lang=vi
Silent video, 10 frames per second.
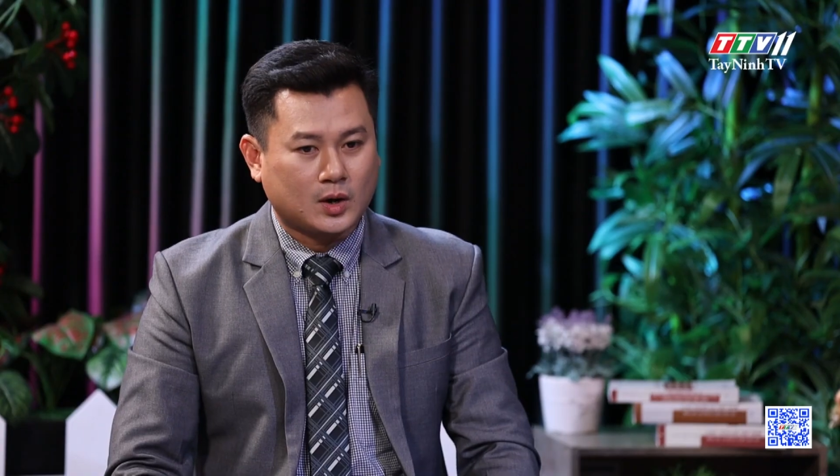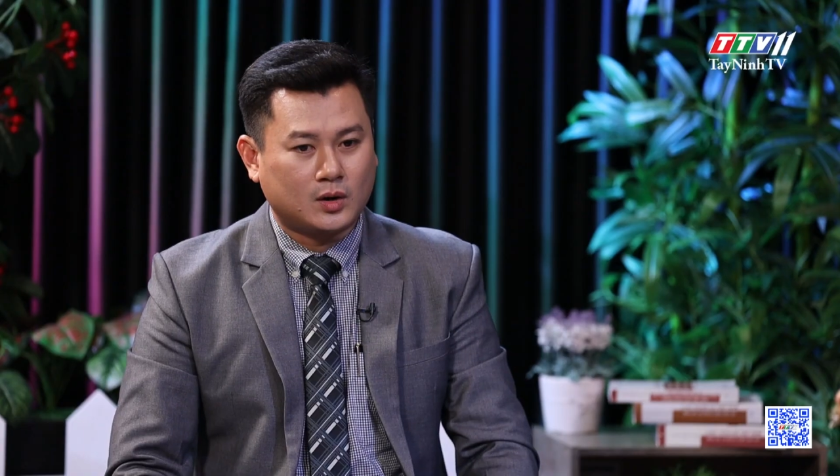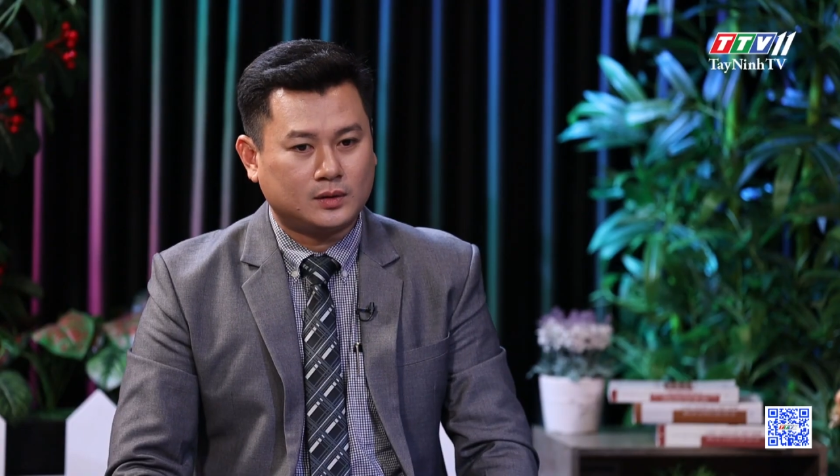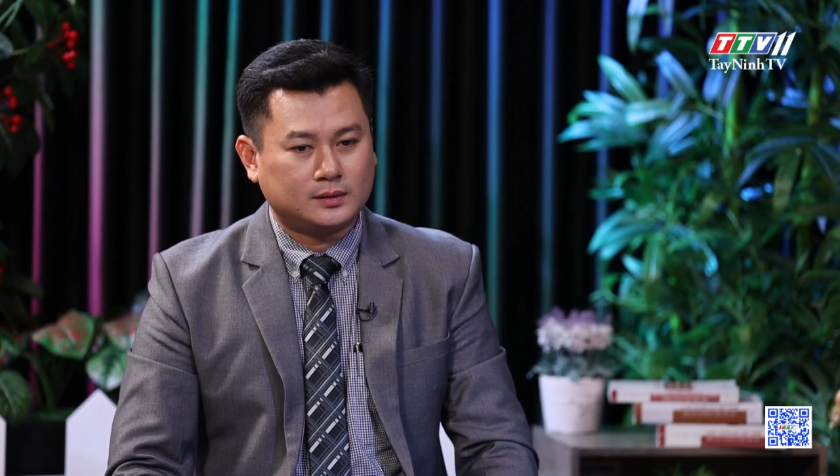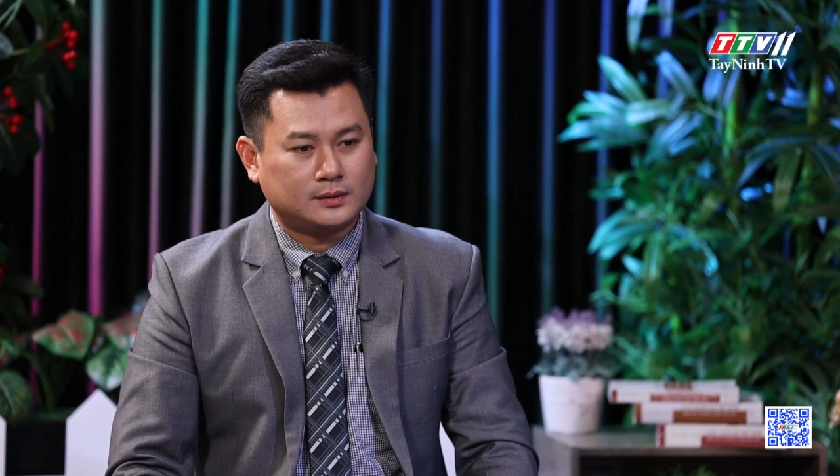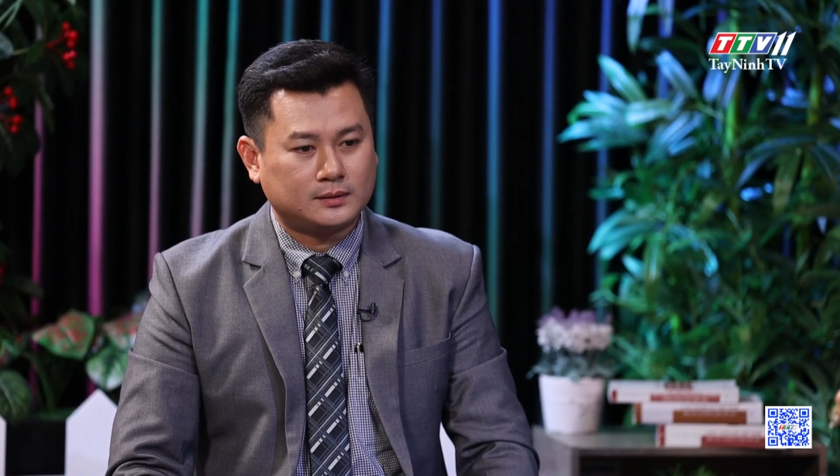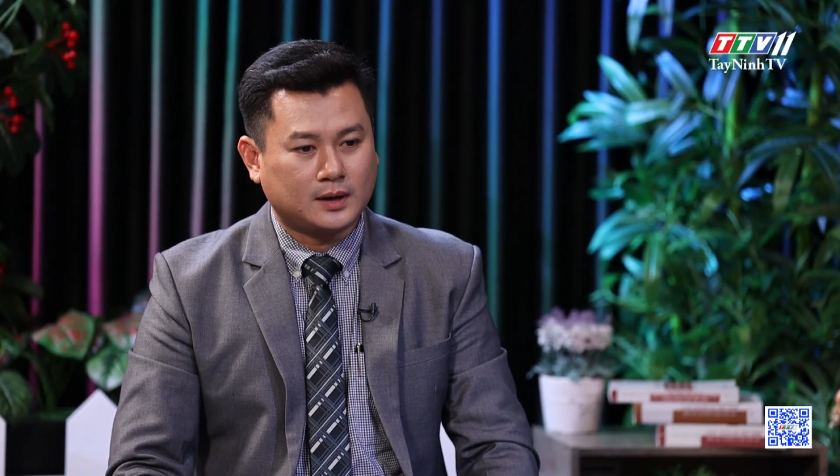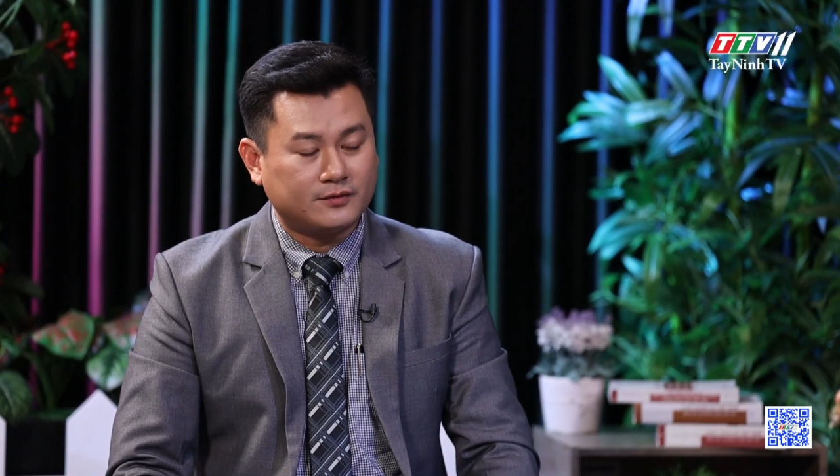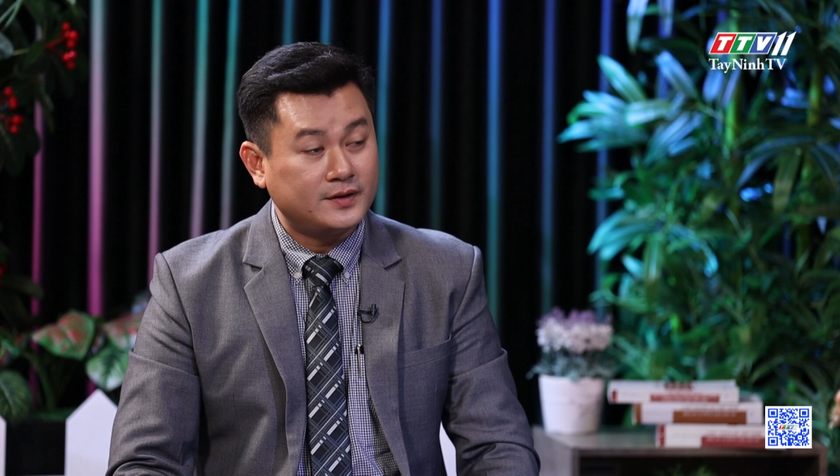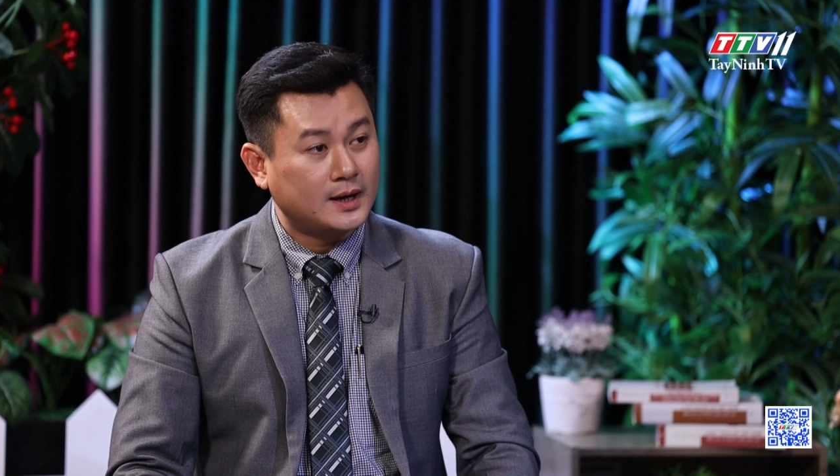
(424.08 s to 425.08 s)
Còn
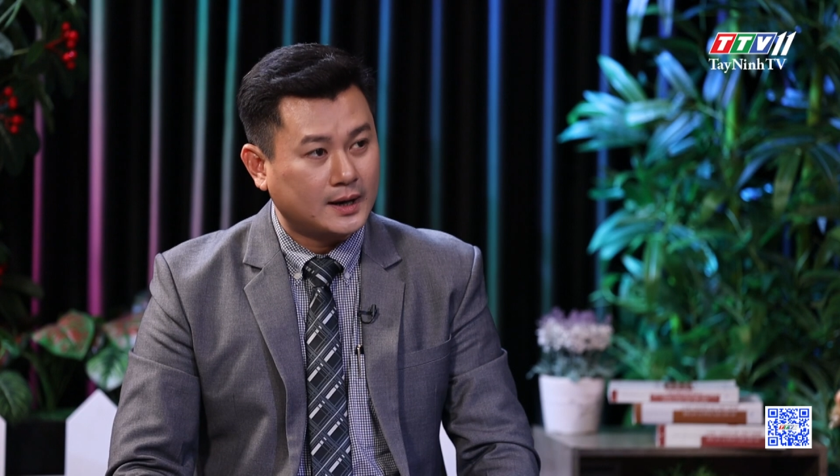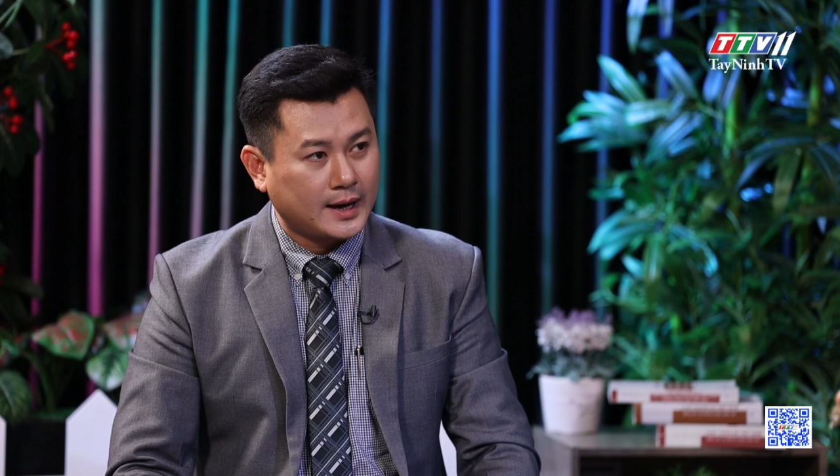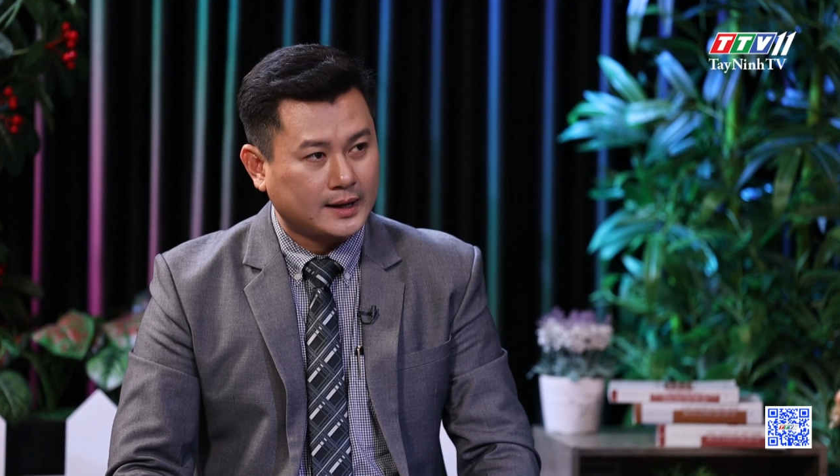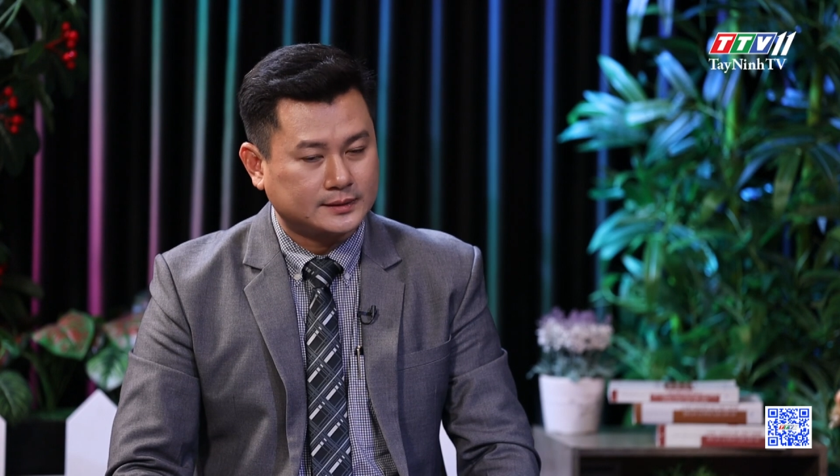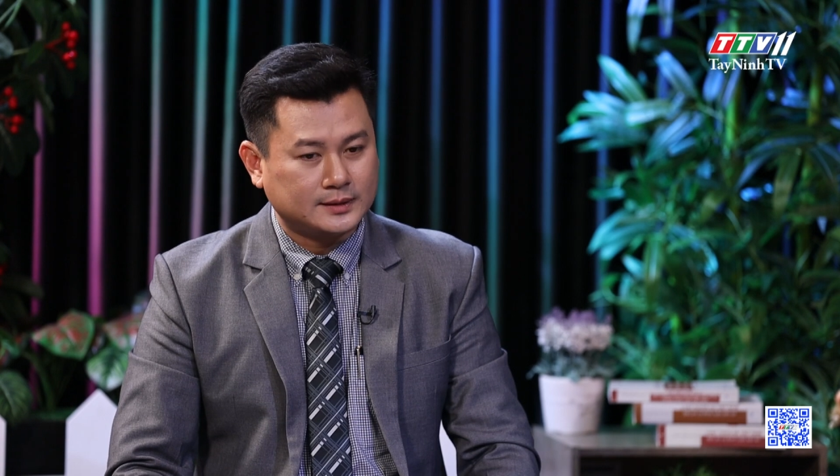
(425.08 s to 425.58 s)
ở phía ngân hàng